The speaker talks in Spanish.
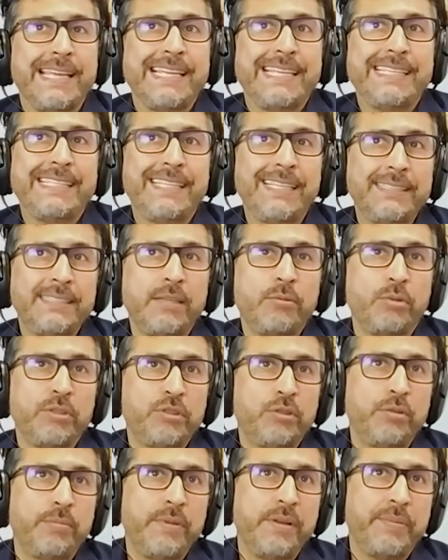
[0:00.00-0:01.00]
Y esa
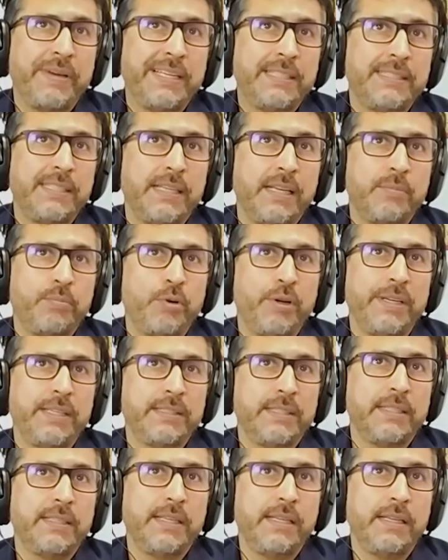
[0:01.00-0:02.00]
cuestión me parece que
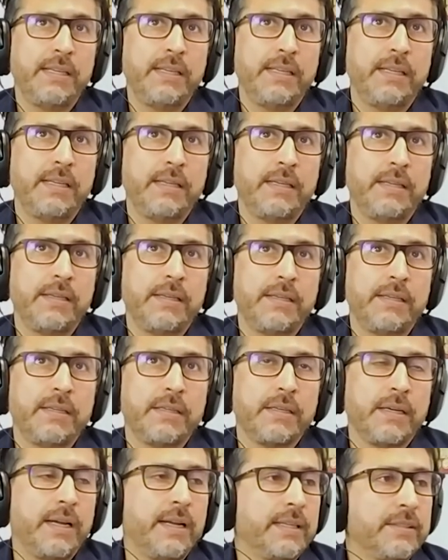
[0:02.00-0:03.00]
puede tener
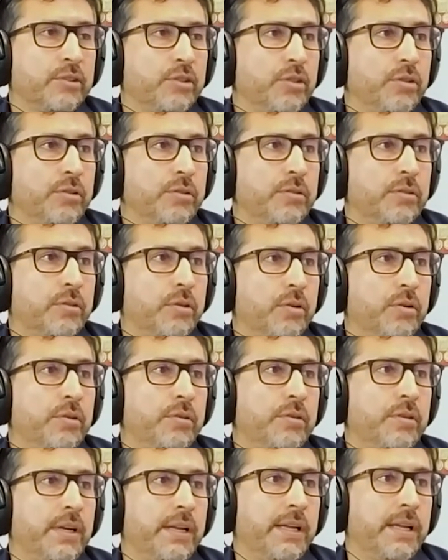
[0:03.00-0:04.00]
relación
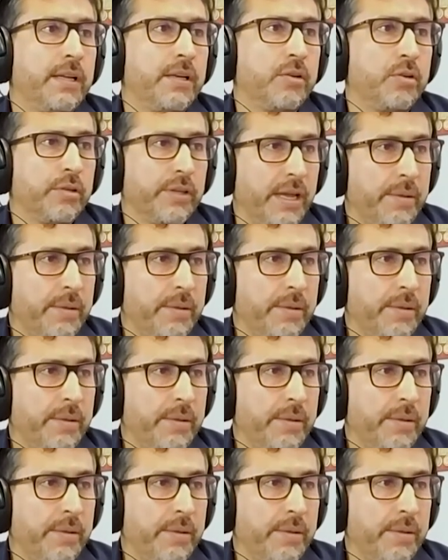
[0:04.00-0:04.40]
con lo que